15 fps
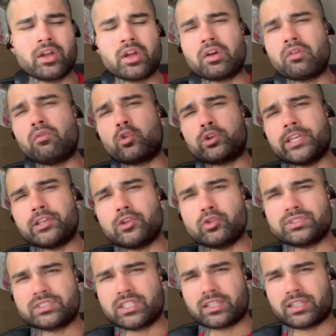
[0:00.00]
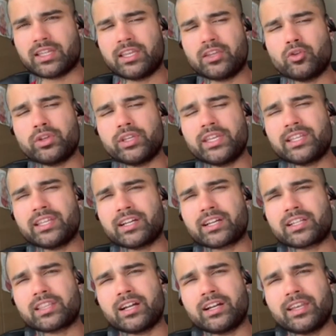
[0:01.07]
वो ये यूज़ करते हैं क्योंकि ये अगर
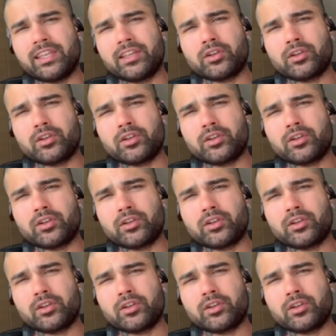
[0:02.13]
थर्टी